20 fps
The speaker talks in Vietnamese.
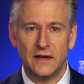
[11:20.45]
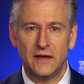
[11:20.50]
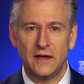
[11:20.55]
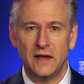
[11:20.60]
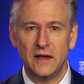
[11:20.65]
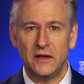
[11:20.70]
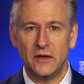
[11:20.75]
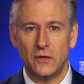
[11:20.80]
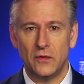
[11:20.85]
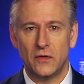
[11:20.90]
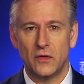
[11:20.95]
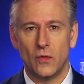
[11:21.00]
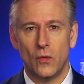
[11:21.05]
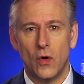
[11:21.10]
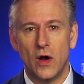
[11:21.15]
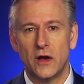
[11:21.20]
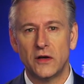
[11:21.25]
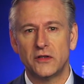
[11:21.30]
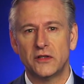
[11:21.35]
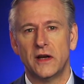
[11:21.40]
Chúng ta hãy
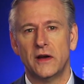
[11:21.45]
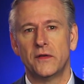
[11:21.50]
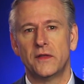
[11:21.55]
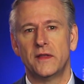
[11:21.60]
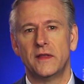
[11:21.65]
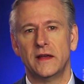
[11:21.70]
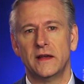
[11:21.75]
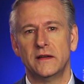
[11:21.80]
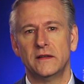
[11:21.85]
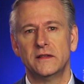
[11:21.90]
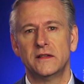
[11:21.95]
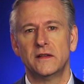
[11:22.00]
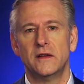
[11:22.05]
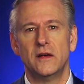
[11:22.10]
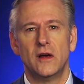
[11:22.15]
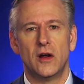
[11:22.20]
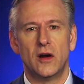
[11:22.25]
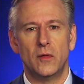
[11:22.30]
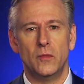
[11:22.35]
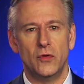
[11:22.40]
theo dõi xem diễn biến
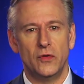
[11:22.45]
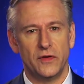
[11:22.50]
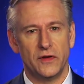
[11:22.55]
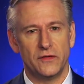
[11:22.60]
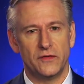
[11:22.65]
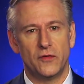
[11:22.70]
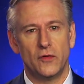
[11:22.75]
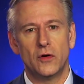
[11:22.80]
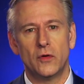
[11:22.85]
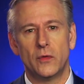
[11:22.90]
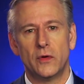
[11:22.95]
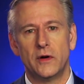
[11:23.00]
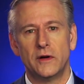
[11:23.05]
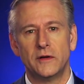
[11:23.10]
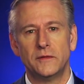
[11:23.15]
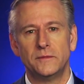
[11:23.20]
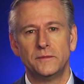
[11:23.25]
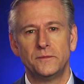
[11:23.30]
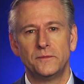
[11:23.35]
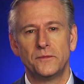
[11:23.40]
tiếp theo như thế nào.
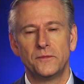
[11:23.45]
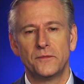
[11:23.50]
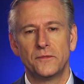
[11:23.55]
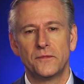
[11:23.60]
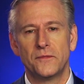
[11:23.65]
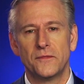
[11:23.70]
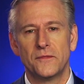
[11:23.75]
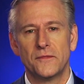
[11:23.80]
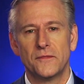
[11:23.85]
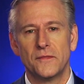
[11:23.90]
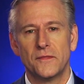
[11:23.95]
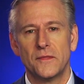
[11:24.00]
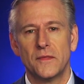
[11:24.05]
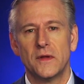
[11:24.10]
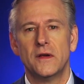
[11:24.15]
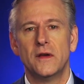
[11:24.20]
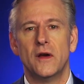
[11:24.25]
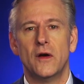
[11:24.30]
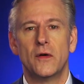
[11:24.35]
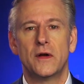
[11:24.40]

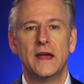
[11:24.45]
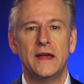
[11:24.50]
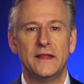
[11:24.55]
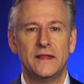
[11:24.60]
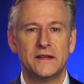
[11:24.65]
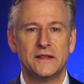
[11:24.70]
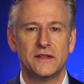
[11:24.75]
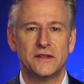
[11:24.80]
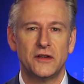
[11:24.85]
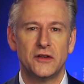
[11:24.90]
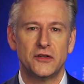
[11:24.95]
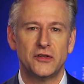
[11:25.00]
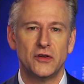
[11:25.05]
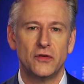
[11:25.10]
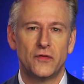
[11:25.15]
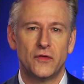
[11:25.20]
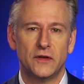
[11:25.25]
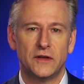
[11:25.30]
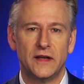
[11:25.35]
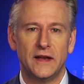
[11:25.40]
Thưa quý vị,
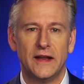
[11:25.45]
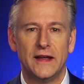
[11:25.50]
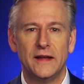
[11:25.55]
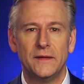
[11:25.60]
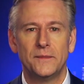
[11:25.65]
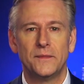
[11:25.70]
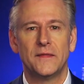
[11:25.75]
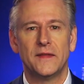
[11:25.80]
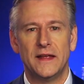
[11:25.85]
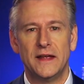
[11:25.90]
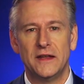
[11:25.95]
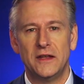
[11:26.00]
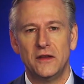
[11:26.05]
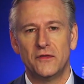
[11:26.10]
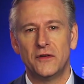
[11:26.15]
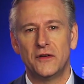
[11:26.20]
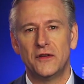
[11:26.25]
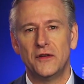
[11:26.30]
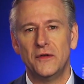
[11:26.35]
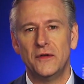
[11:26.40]
đây là bản tin của ngày hôm
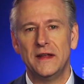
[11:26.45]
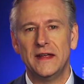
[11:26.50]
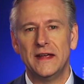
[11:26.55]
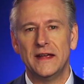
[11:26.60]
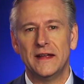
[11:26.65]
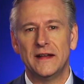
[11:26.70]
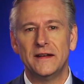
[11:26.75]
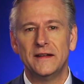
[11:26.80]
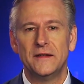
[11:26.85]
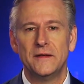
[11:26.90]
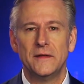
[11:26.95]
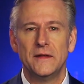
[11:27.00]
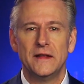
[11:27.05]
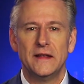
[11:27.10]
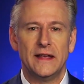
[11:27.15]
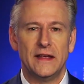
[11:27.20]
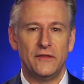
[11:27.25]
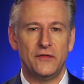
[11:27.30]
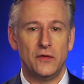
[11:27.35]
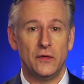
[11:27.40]
nay. Cảm ơn đã theo
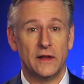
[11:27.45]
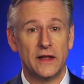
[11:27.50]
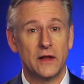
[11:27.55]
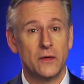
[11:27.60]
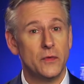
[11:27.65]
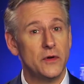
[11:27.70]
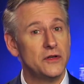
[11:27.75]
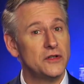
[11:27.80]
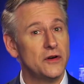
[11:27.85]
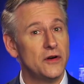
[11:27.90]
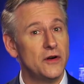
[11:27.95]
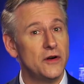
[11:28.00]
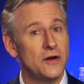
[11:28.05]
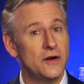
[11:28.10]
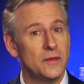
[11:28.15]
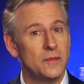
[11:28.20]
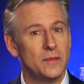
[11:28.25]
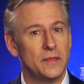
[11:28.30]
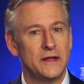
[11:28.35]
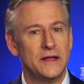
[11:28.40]
dõi. Nếu
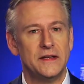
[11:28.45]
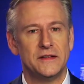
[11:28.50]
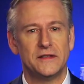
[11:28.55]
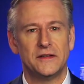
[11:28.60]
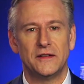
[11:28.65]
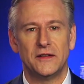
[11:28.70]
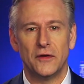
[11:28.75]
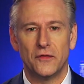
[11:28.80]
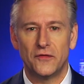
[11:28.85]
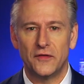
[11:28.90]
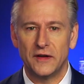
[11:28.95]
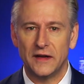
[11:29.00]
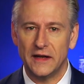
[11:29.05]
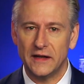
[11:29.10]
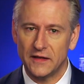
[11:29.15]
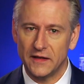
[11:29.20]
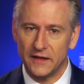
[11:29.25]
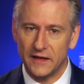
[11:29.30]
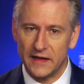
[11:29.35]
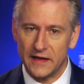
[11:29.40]
thấy thích nội dung này,
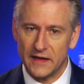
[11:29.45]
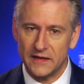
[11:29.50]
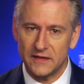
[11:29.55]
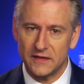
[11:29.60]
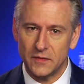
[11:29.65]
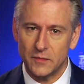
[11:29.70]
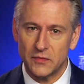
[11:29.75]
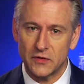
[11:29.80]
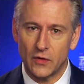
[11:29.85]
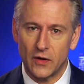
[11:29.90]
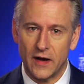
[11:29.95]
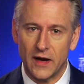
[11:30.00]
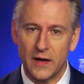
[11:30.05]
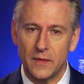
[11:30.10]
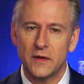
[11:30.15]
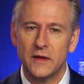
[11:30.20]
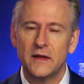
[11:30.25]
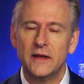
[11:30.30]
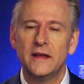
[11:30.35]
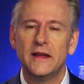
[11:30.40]
xin hãy nhấn nút
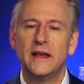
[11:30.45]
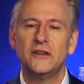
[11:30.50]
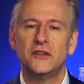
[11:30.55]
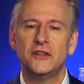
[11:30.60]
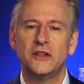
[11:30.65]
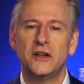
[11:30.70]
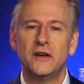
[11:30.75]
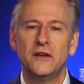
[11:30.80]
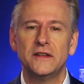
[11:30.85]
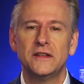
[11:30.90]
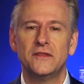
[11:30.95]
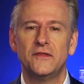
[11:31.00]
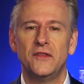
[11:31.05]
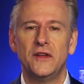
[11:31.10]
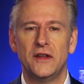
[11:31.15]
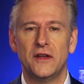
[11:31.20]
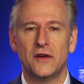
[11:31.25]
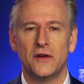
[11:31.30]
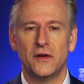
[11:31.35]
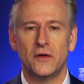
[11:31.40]
like và theo dõi,
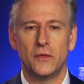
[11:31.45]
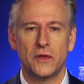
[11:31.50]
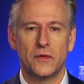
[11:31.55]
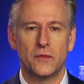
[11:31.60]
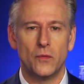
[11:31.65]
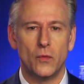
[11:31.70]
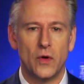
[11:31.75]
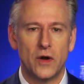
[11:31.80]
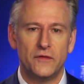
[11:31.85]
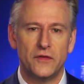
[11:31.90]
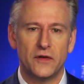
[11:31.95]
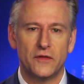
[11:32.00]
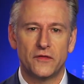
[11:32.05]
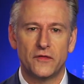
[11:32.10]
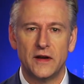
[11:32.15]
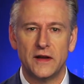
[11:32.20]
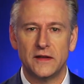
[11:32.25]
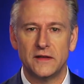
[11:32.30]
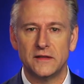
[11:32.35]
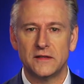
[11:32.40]
chia sẻ video
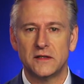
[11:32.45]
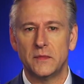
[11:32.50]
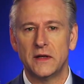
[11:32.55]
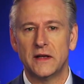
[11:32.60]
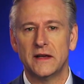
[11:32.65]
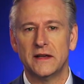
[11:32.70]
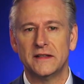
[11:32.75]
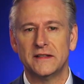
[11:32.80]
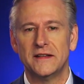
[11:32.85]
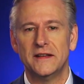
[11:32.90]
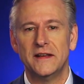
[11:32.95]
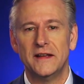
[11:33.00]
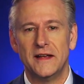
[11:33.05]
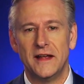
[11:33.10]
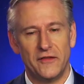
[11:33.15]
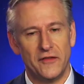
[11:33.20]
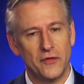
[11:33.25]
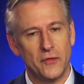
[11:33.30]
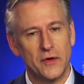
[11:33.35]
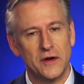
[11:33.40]
này với bạn bè,
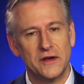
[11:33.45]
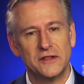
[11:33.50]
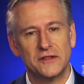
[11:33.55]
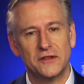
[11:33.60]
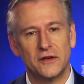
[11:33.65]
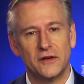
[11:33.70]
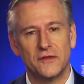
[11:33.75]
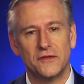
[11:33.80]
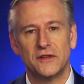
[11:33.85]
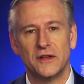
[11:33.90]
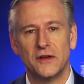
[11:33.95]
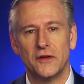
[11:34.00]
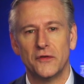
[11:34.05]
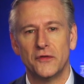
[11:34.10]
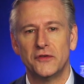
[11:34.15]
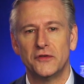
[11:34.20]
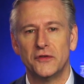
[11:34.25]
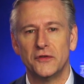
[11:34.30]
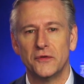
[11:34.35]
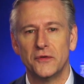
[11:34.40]
vì mọi người cần
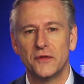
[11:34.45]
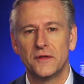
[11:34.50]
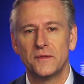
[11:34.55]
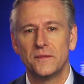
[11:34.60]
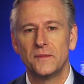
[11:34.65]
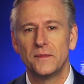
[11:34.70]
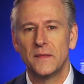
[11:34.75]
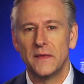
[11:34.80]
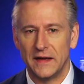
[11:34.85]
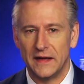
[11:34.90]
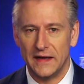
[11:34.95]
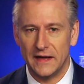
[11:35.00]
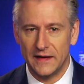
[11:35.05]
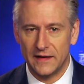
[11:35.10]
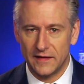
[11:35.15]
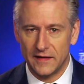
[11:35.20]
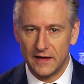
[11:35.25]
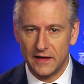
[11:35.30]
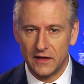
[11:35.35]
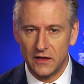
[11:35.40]
được biết sự thật.
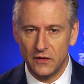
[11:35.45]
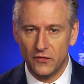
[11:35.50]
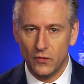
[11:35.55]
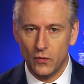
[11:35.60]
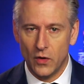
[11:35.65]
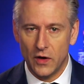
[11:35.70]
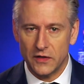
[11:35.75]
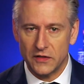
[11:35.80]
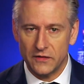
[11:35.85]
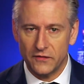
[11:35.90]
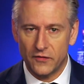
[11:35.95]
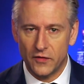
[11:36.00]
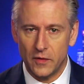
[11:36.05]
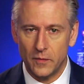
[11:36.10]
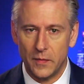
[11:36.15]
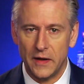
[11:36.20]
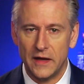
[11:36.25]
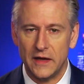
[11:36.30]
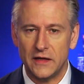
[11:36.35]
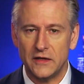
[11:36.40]
Cảm ơn đã đón xem trang
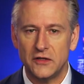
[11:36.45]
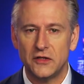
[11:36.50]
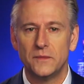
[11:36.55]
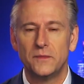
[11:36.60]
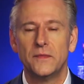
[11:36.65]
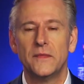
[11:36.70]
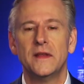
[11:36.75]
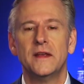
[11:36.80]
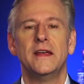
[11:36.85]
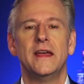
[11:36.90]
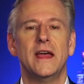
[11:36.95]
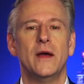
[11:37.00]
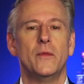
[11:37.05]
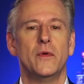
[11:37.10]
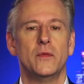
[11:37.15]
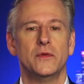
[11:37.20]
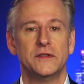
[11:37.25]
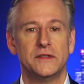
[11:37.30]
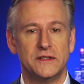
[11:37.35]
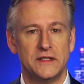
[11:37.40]
nhất và hẹn gặp
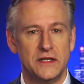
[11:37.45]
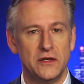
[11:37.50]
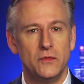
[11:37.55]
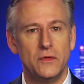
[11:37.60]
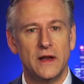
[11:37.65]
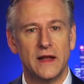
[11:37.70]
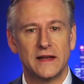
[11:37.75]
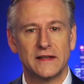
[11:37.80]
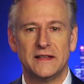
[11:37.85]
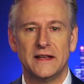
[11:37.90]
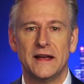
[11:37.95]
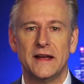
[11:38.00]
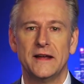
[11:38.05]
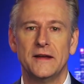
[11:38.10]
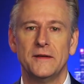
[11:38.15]
bạn vào lần sau.